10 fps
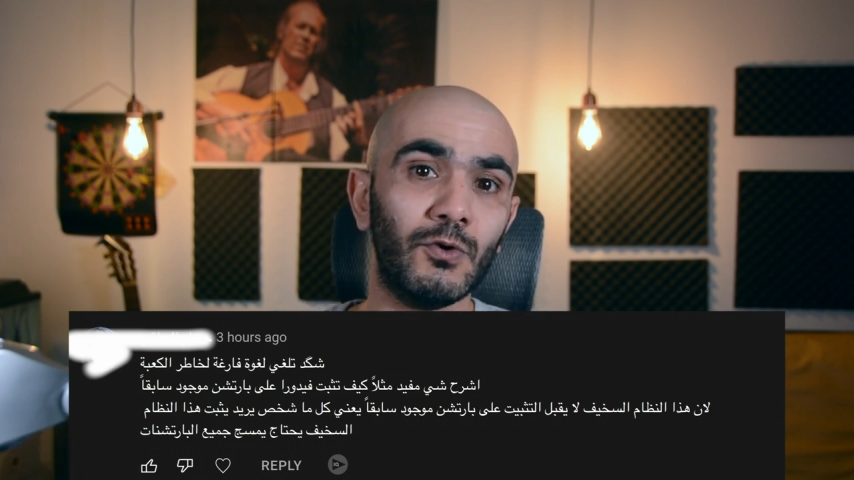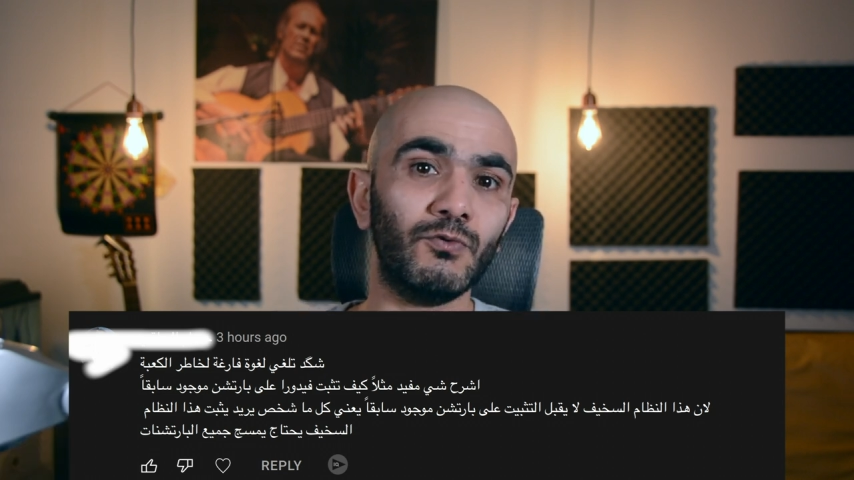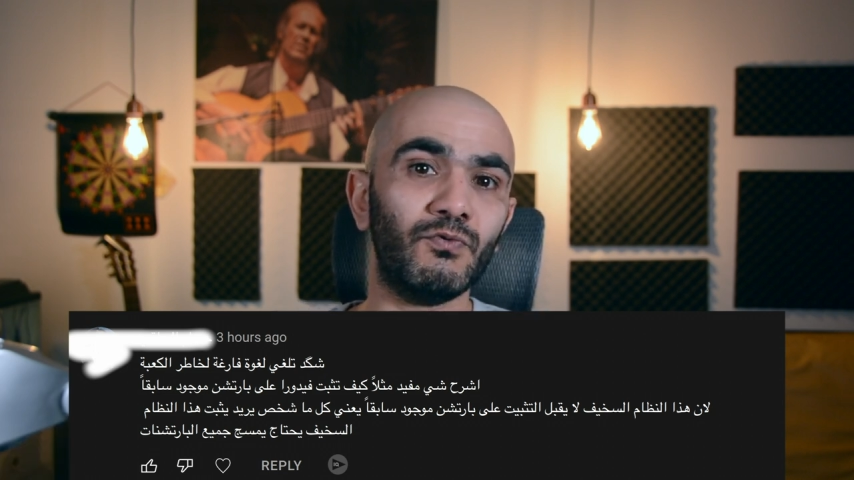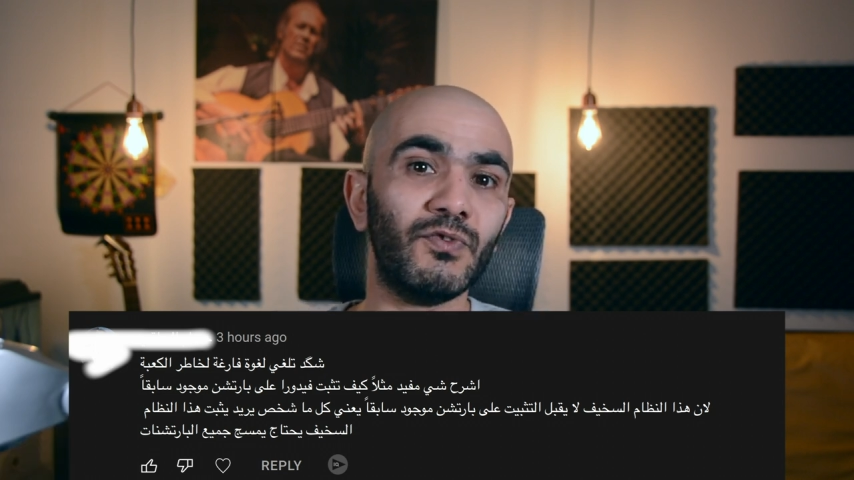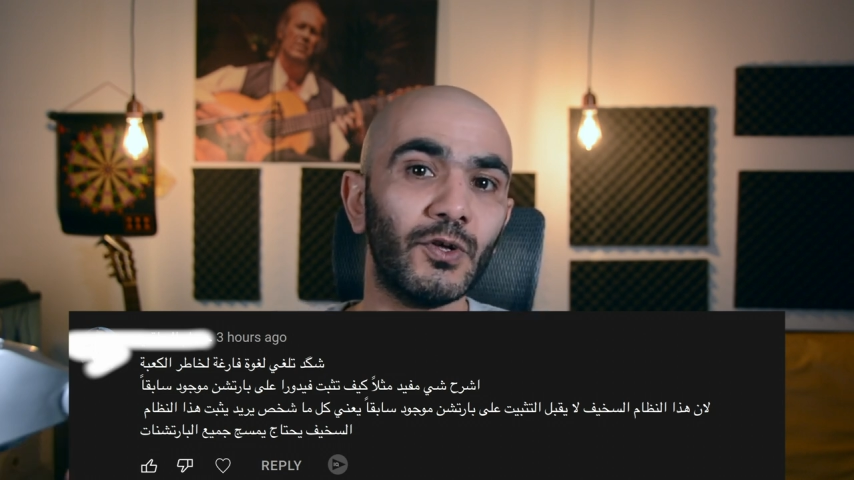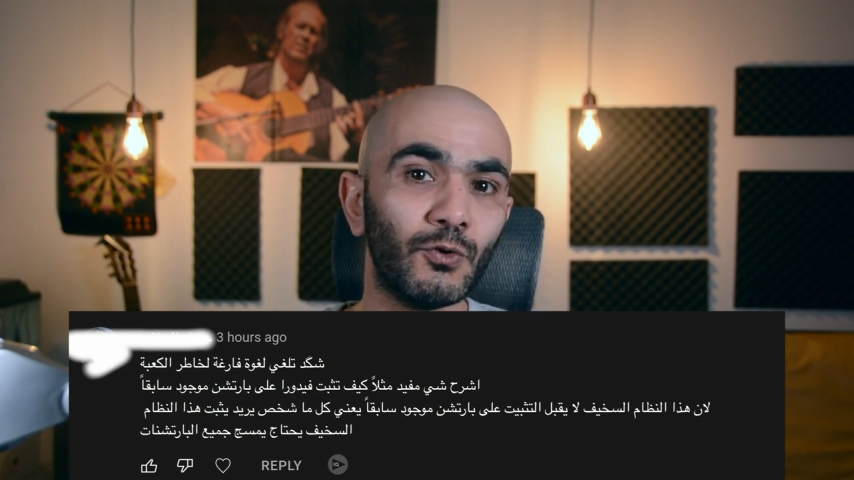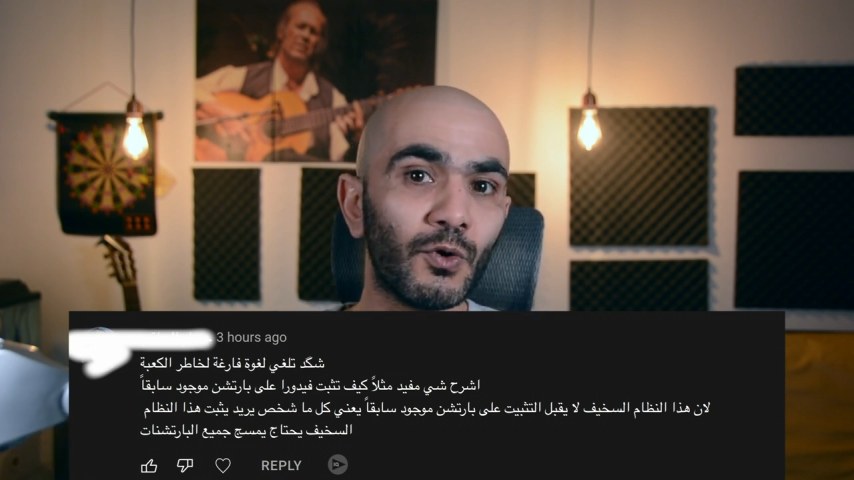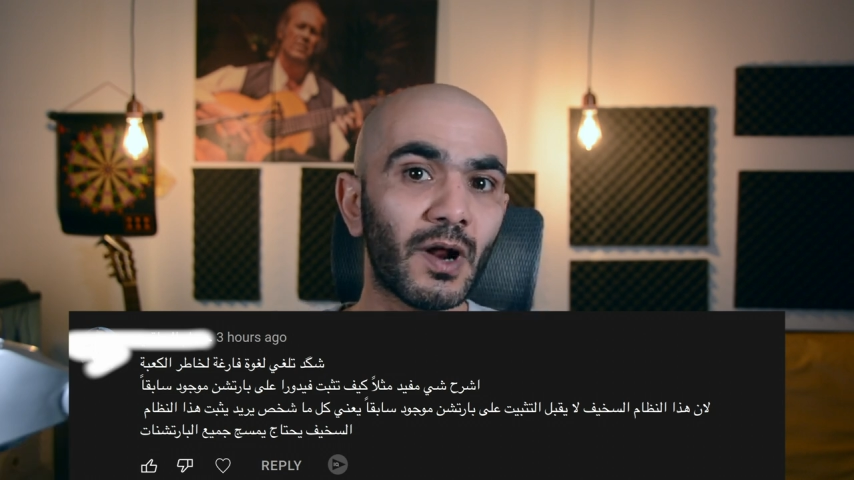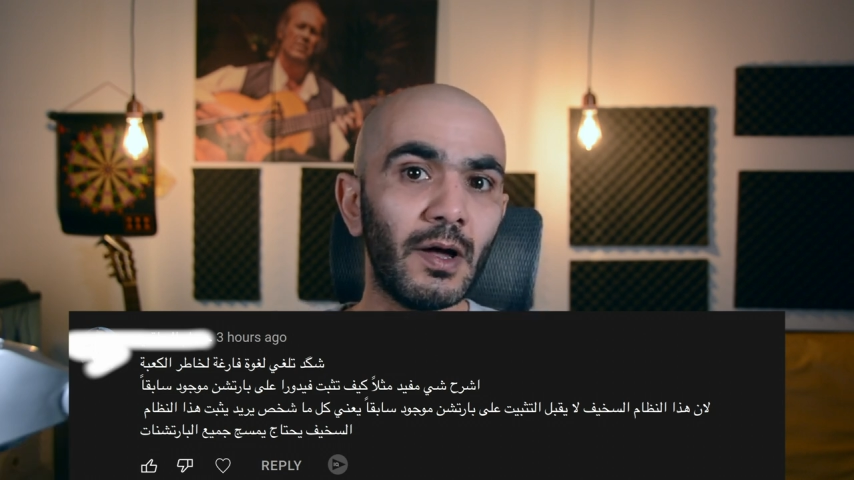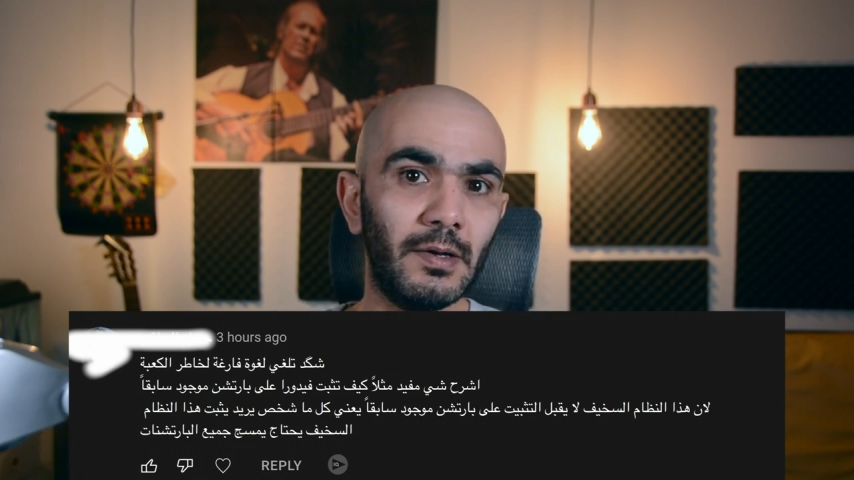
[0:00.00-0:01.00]
انه
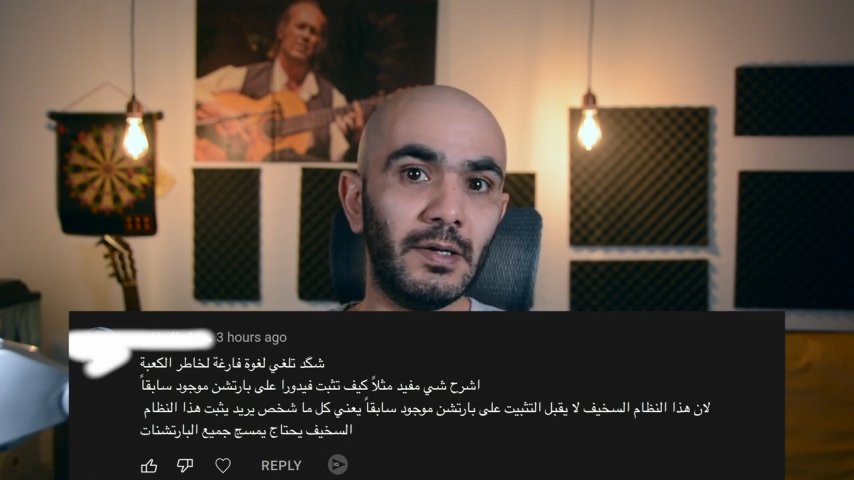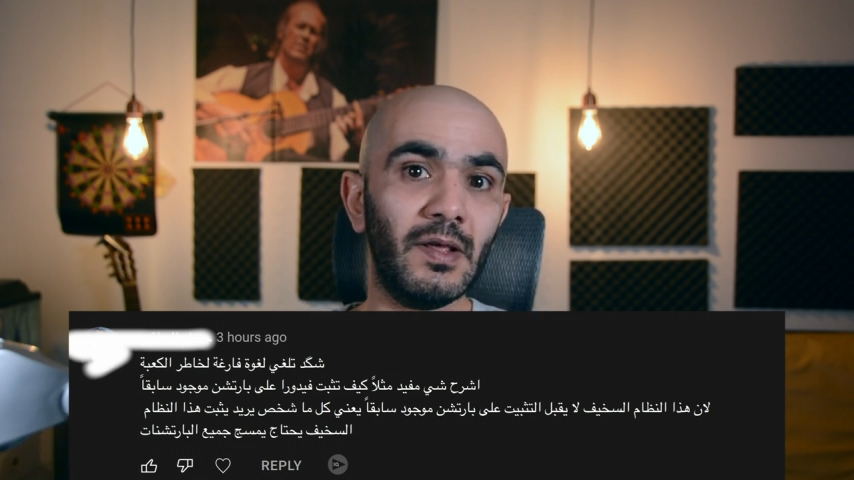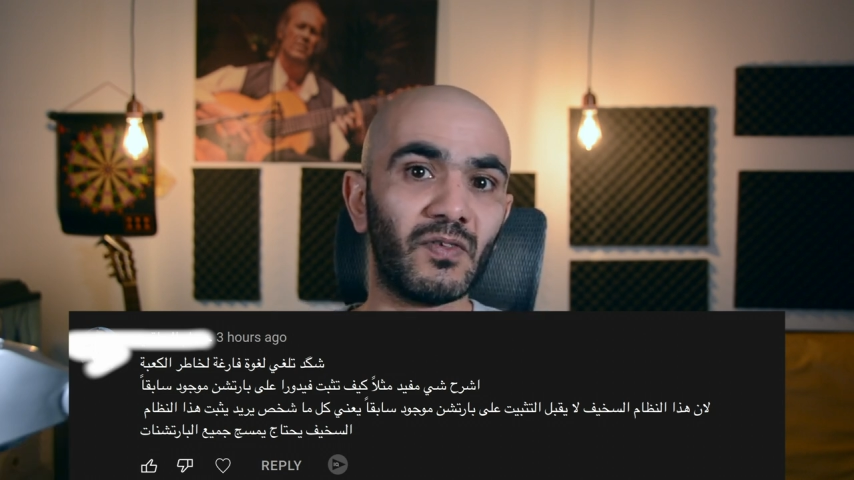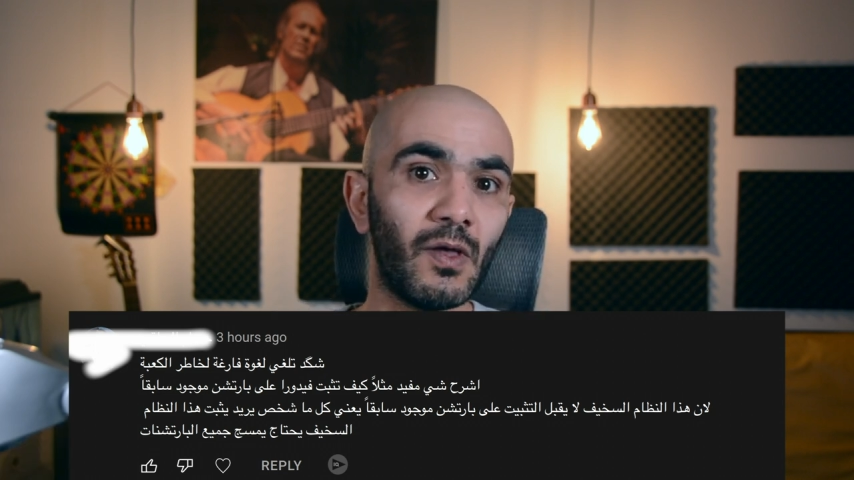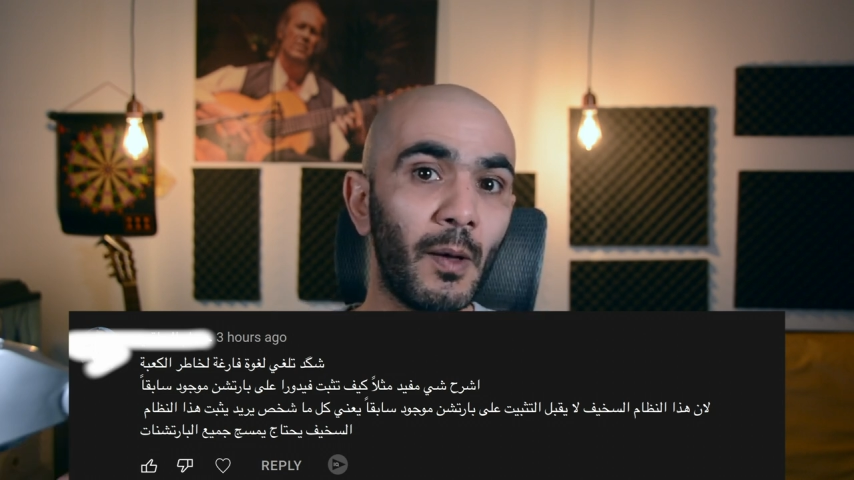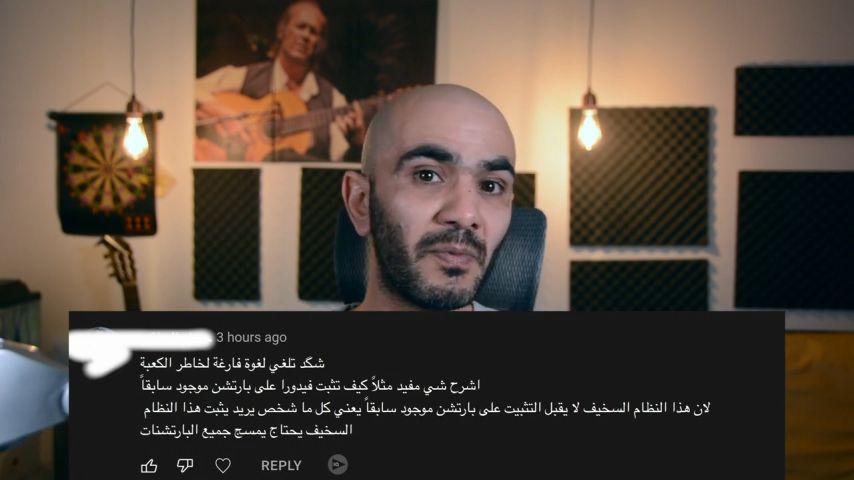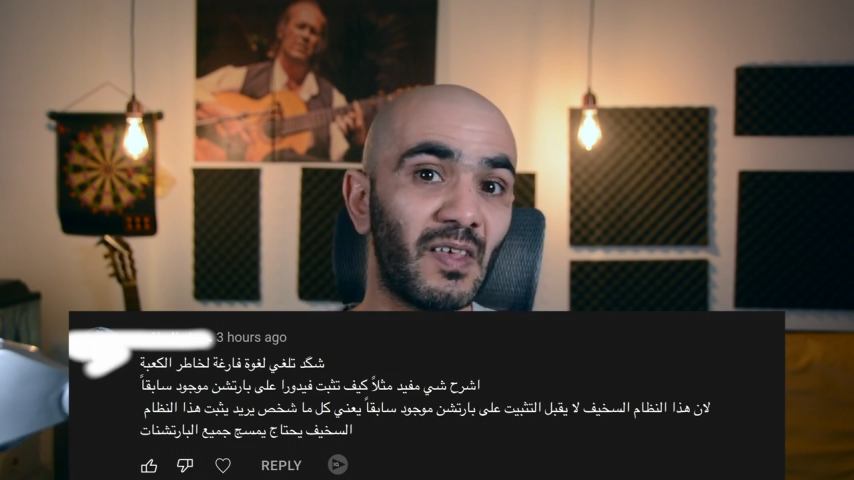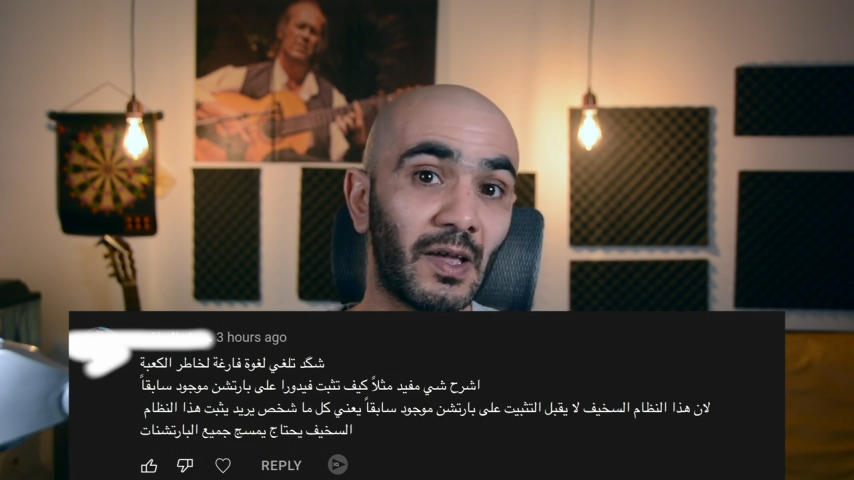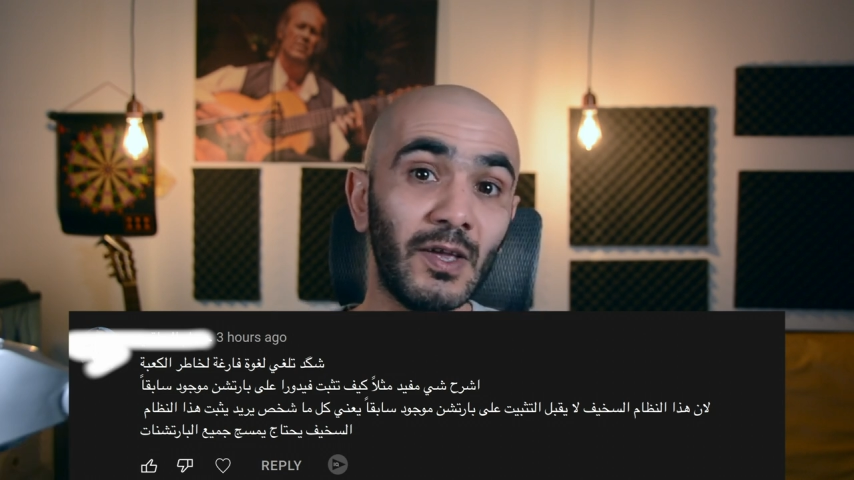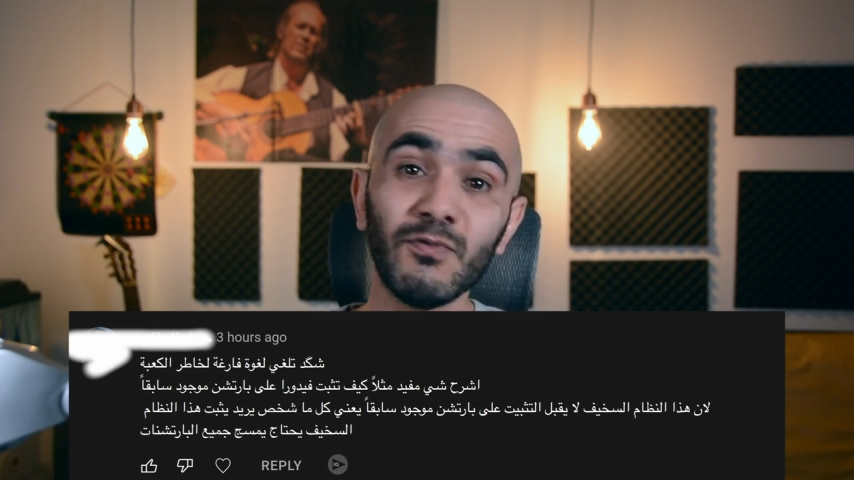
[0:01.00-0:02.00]
فيدورا نظام
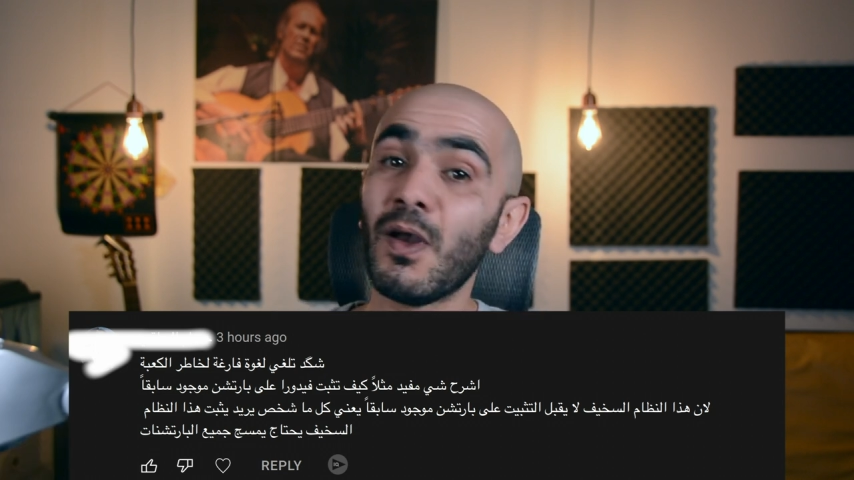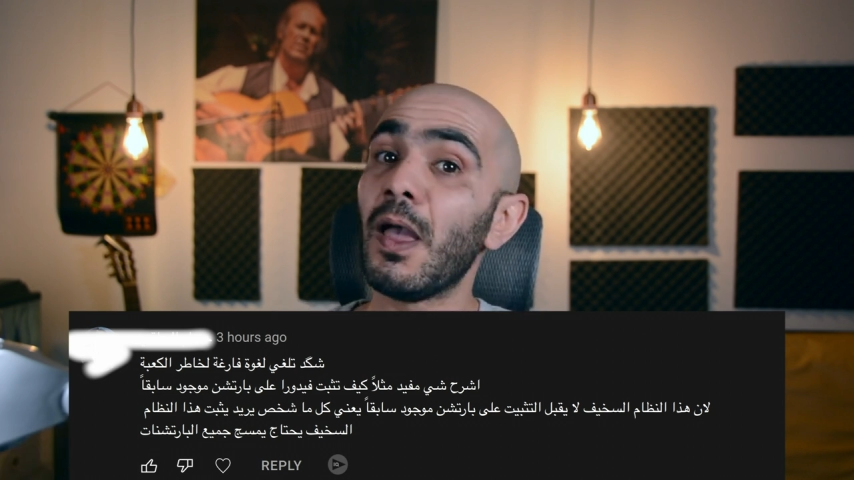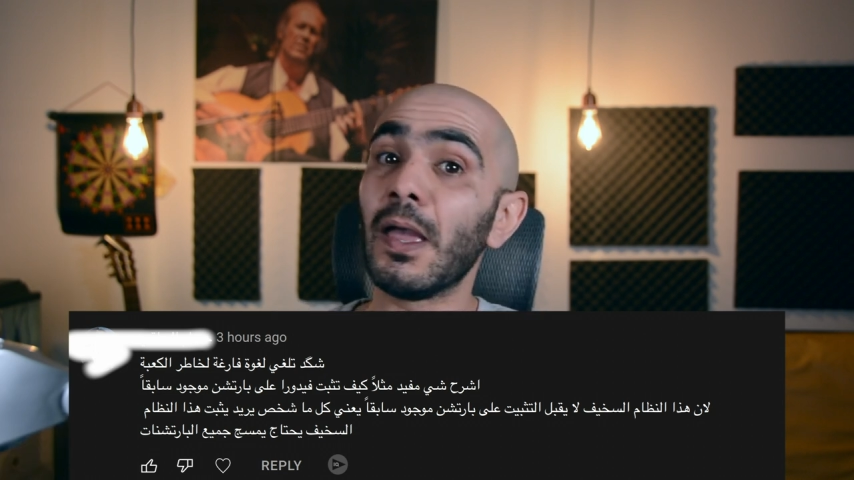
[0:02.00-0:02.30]
سخيف